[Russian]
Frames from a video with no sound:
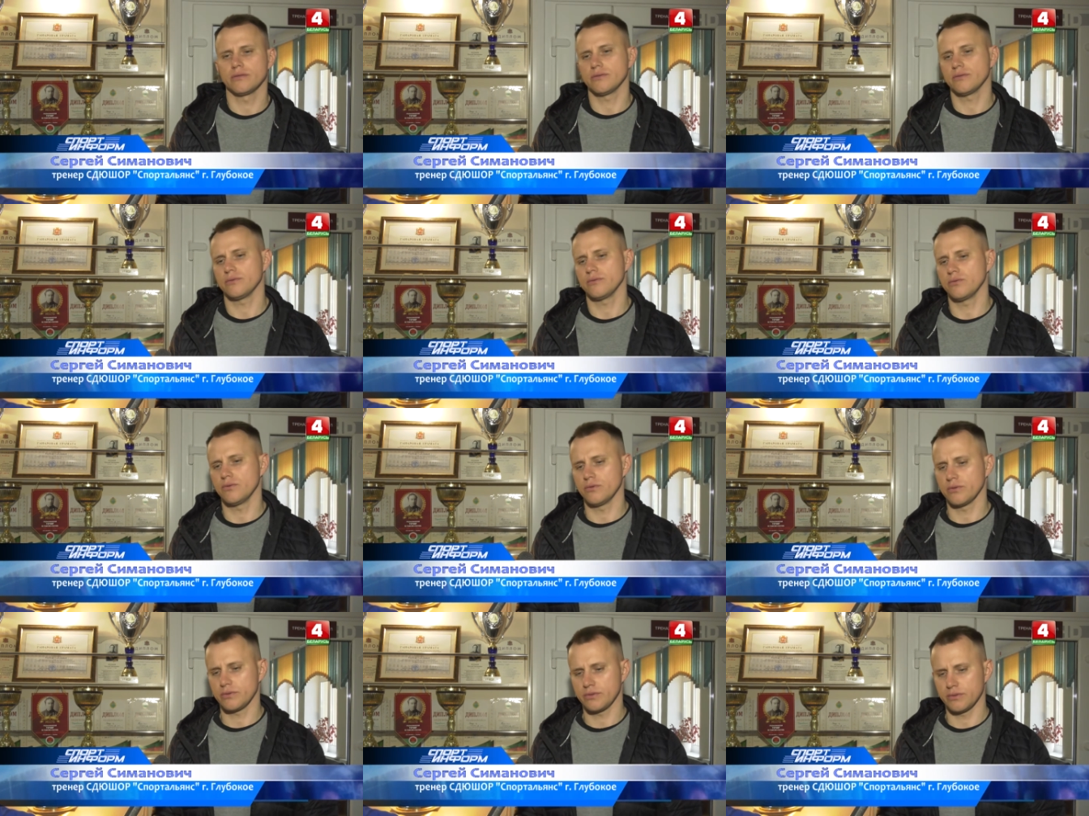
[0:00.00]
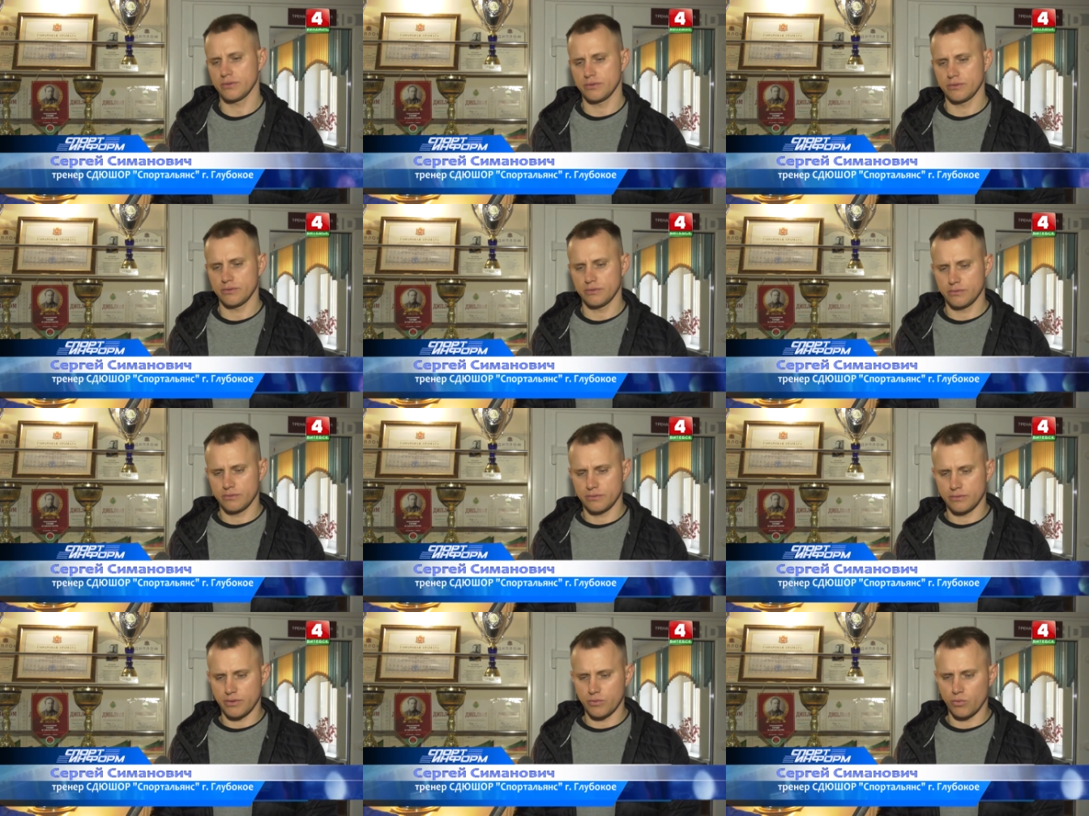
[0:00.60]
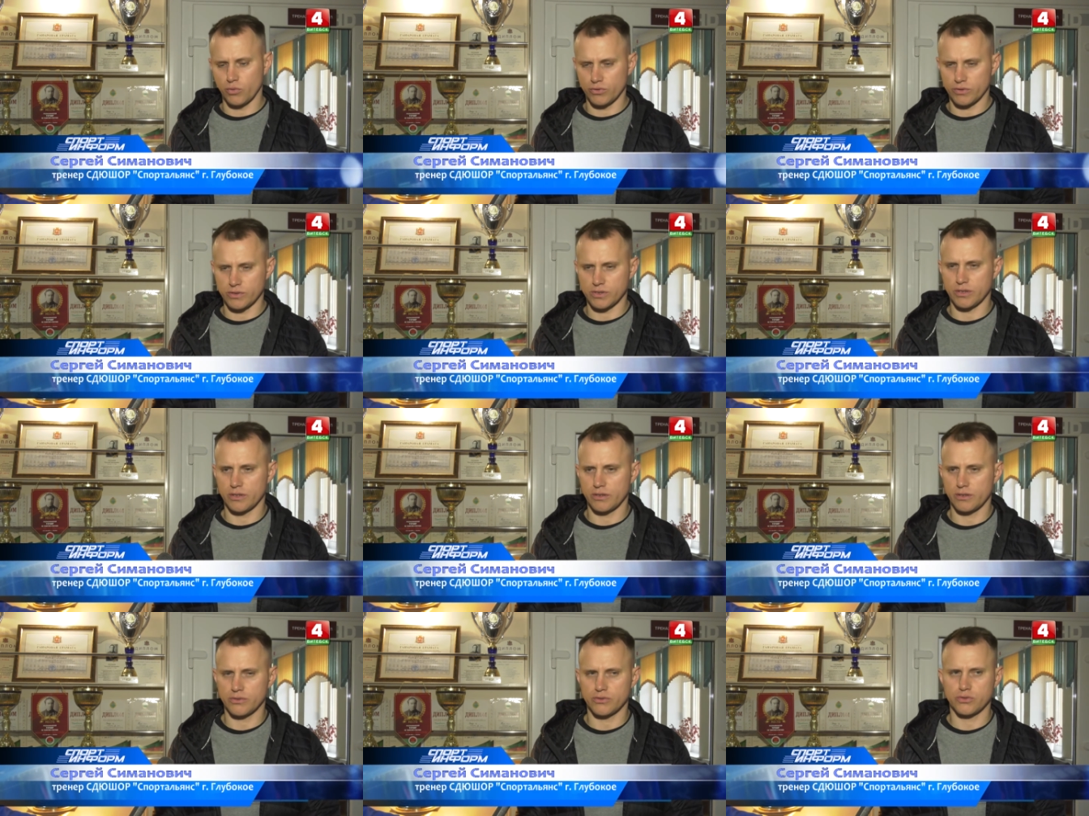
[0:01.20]
Вот, и ремонт
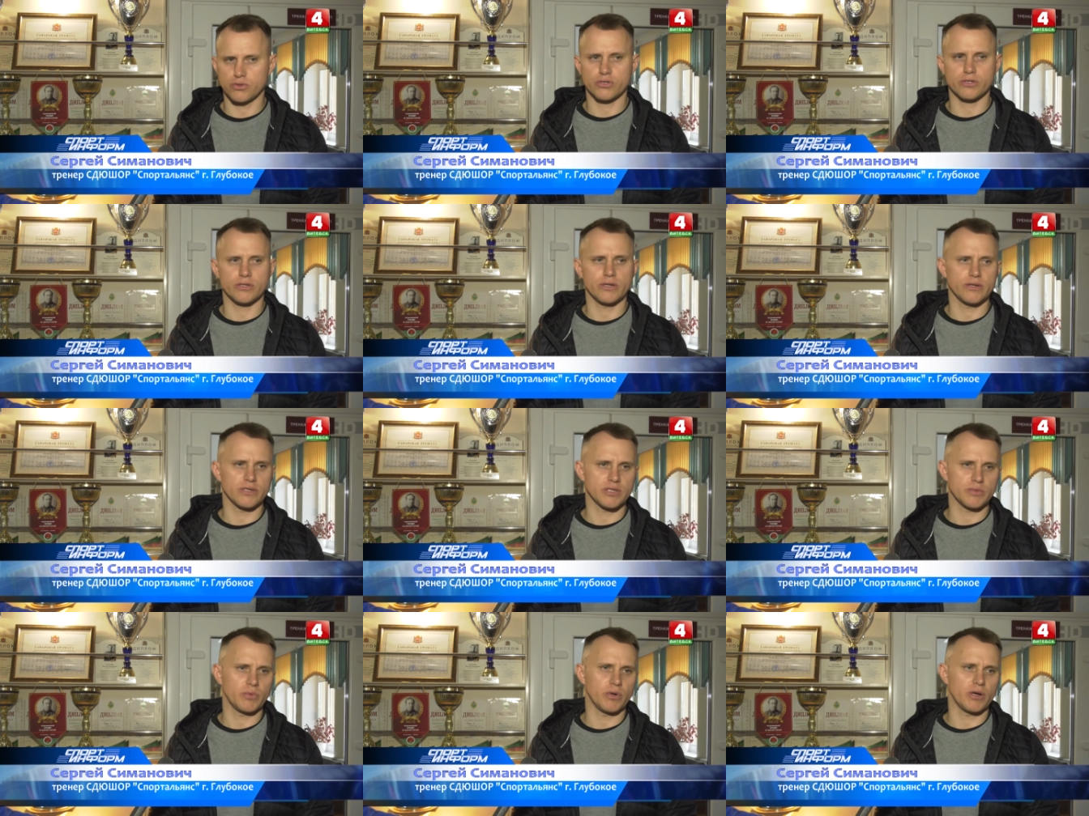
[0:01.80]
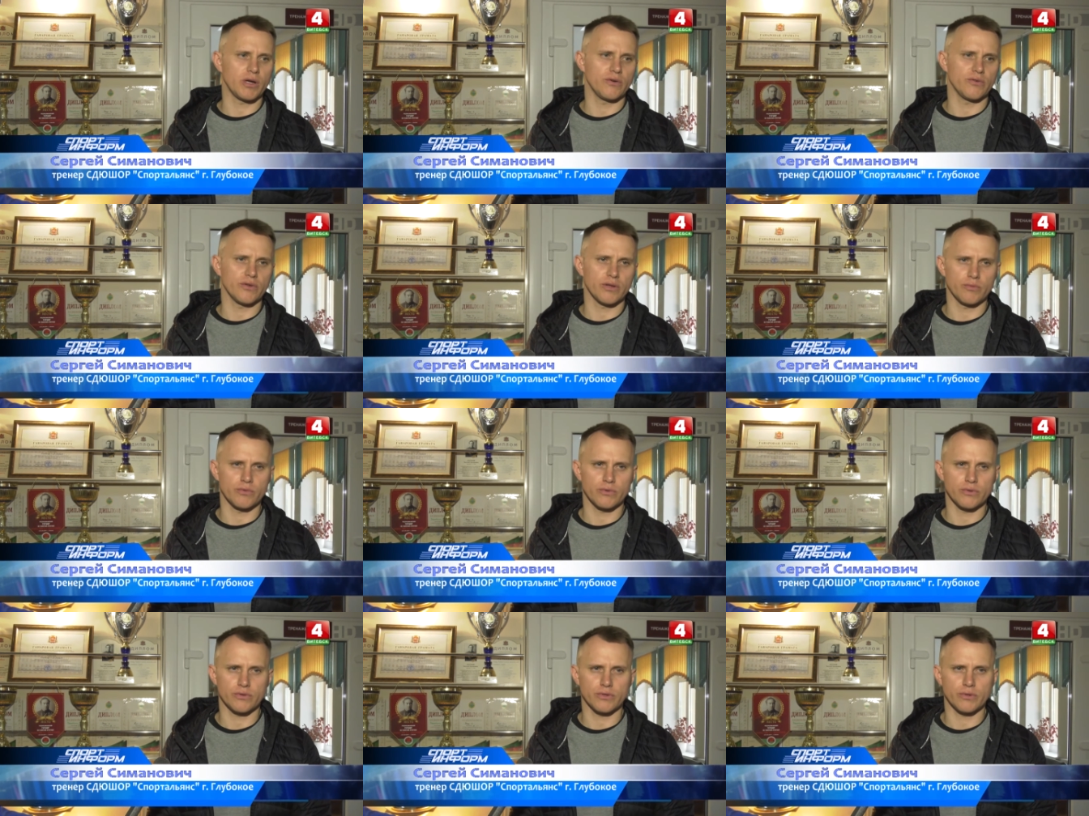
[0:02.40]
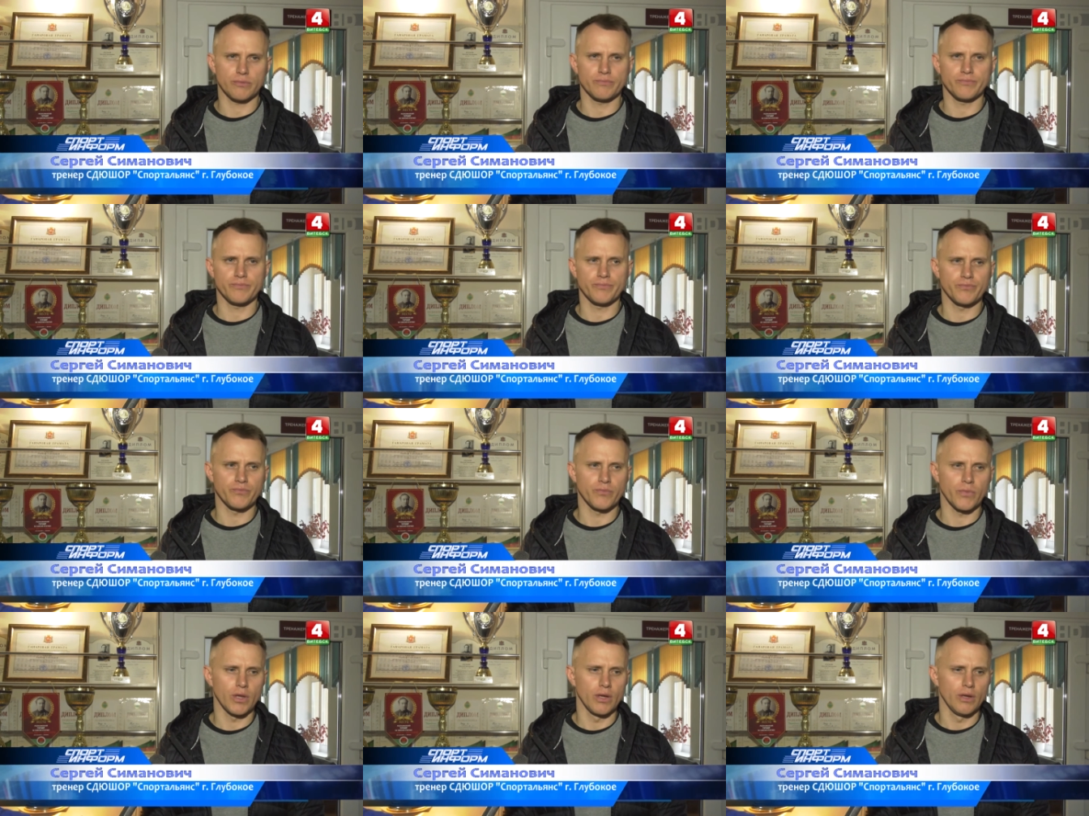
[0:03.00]
зала осуществляется пока временно там
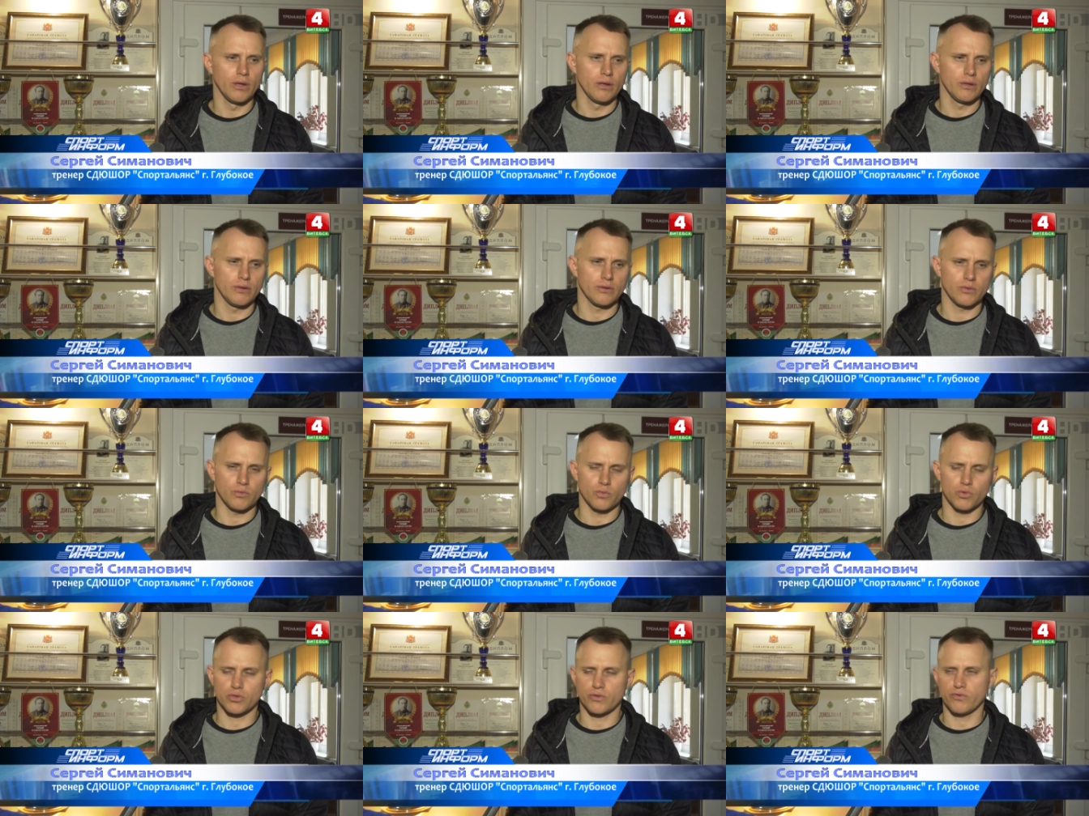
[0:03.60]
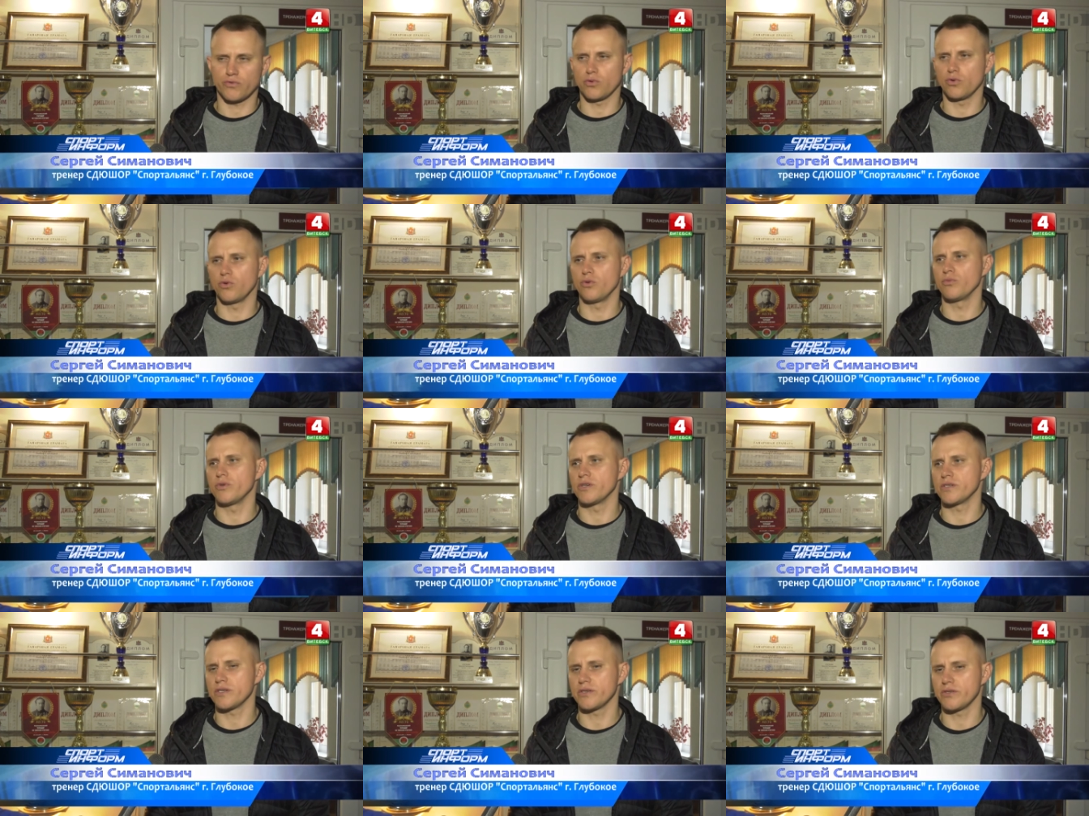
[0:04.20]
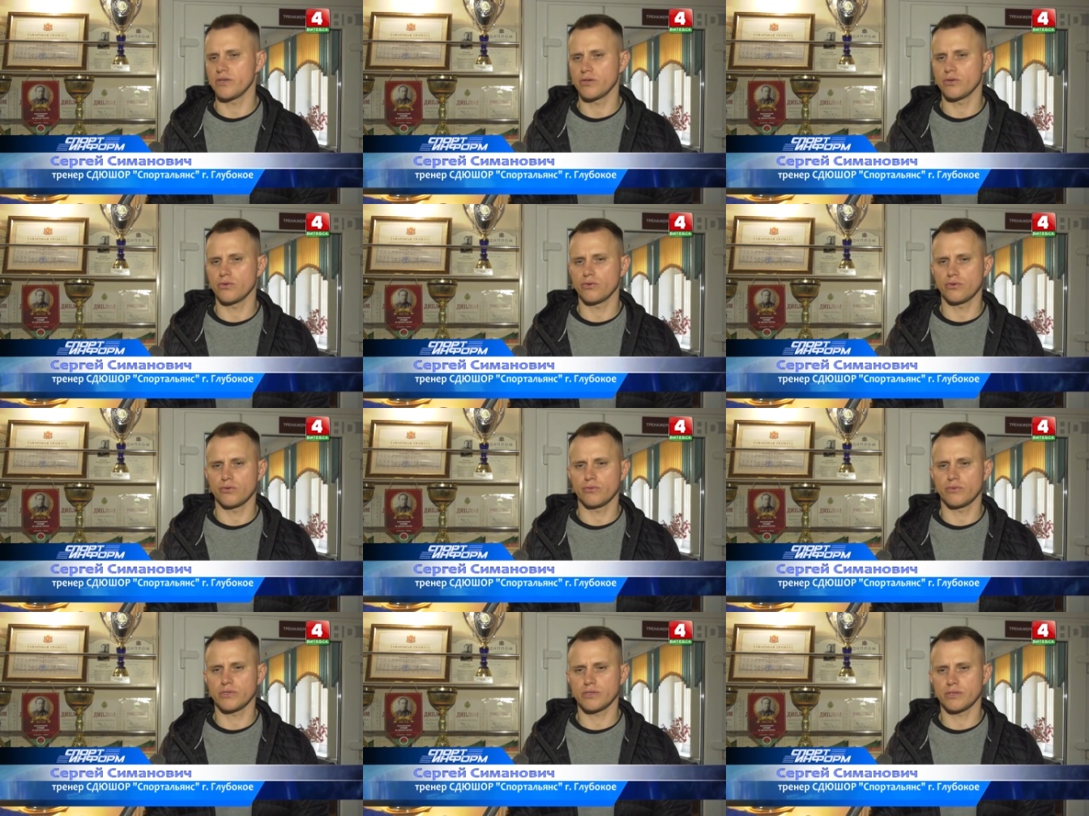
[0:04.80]
немножко в другом месте
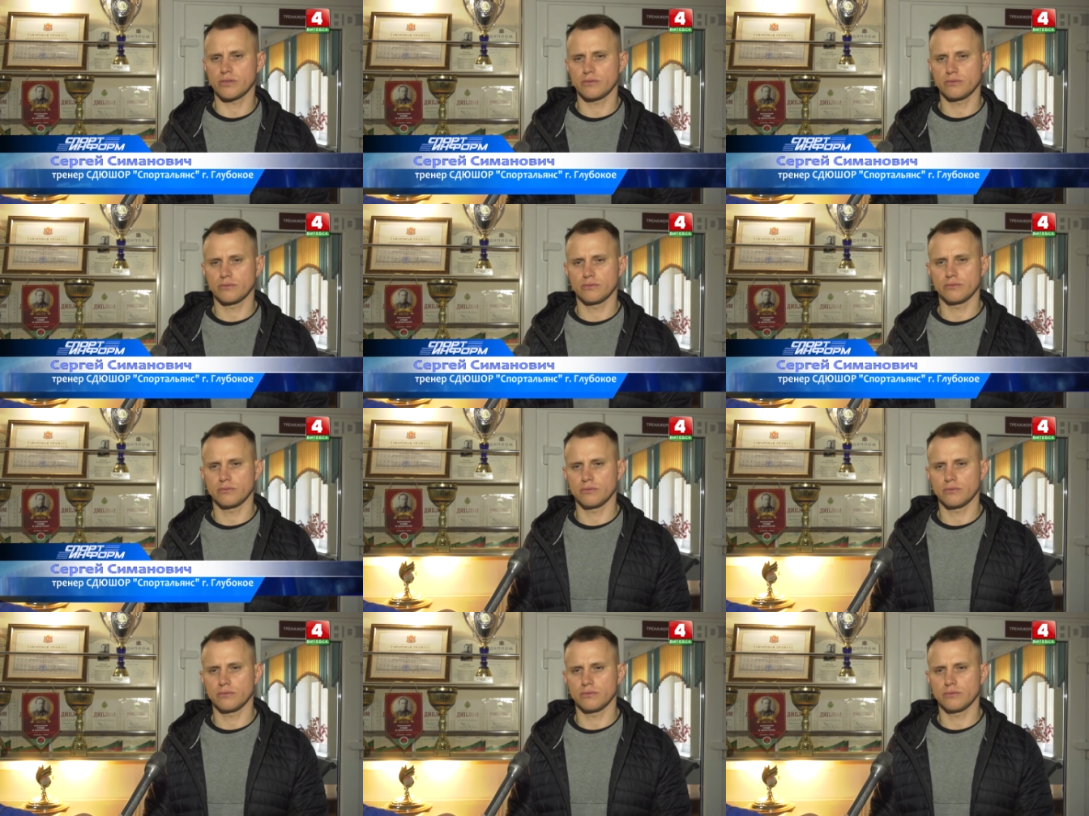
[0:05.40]
тренируемся.